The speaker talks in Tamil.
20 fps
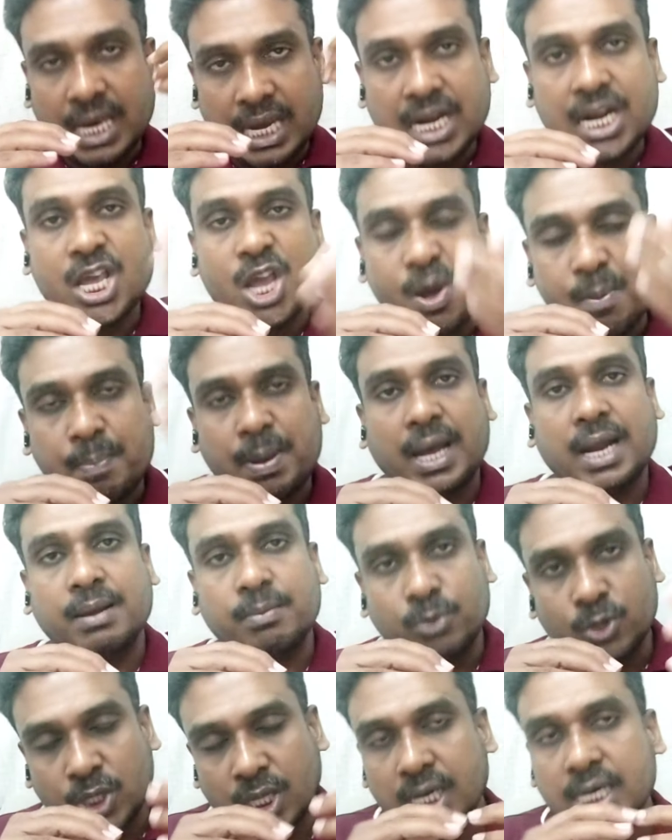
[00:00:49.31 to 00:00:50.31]
இனியும் பல
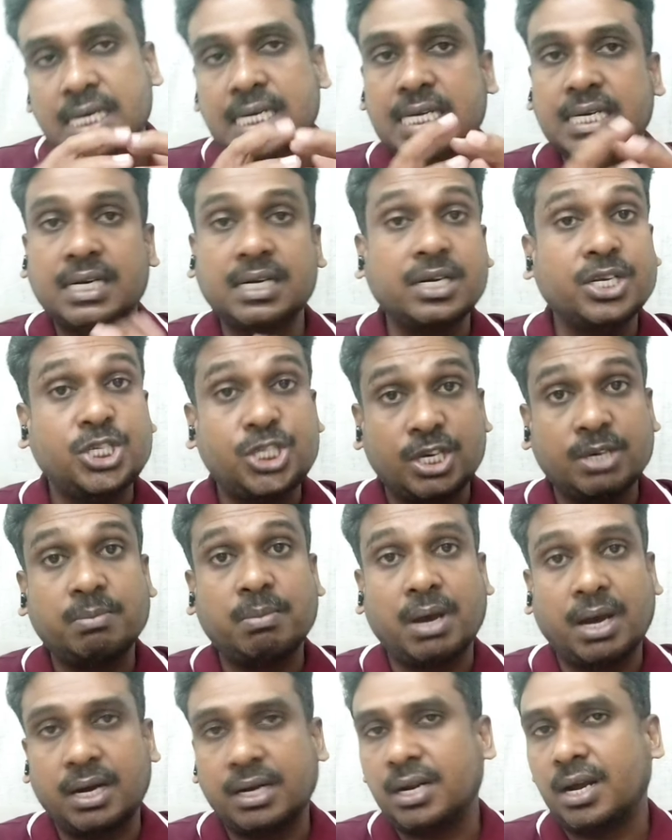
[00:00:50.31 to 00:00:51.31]
முதலீடுகள்
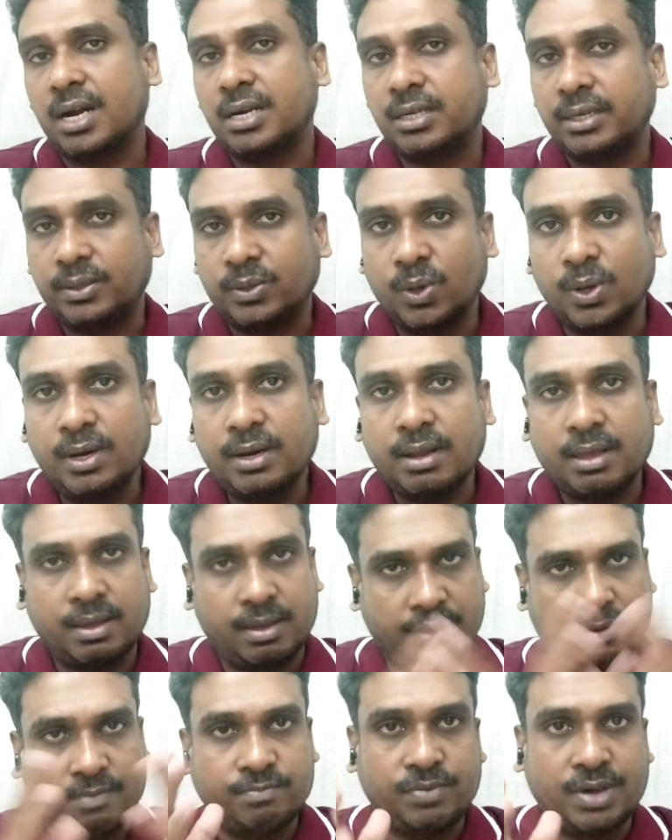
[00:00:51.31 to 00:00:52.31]
நிச்சயமாக நாட்டிற்குள்
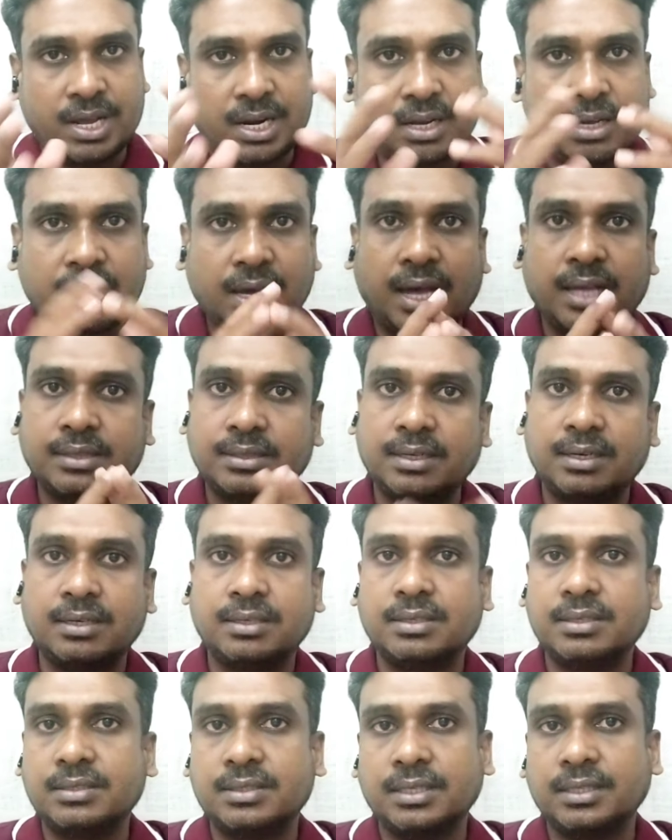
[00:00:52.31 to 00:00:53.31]
வர
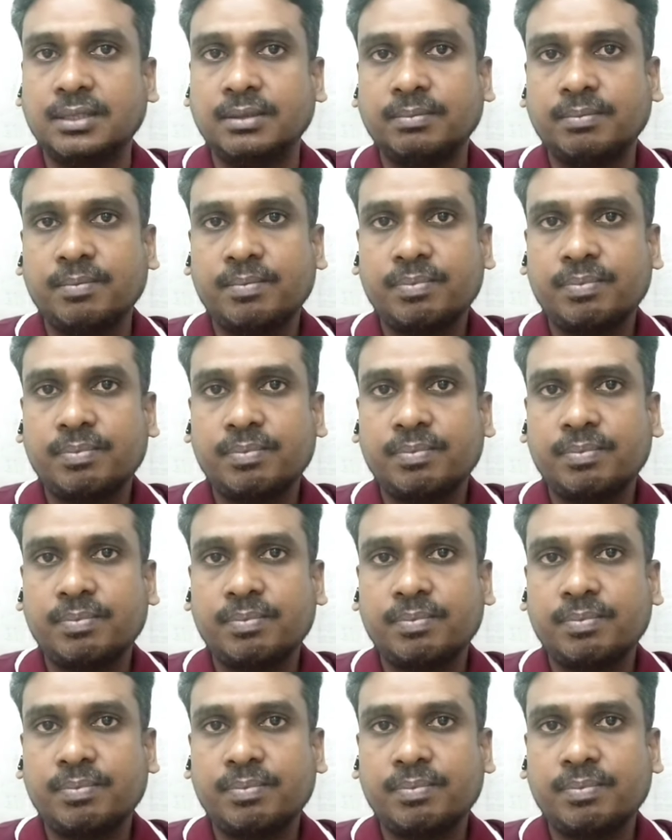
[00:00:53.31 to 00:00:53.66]
காத்திருக்கின்றது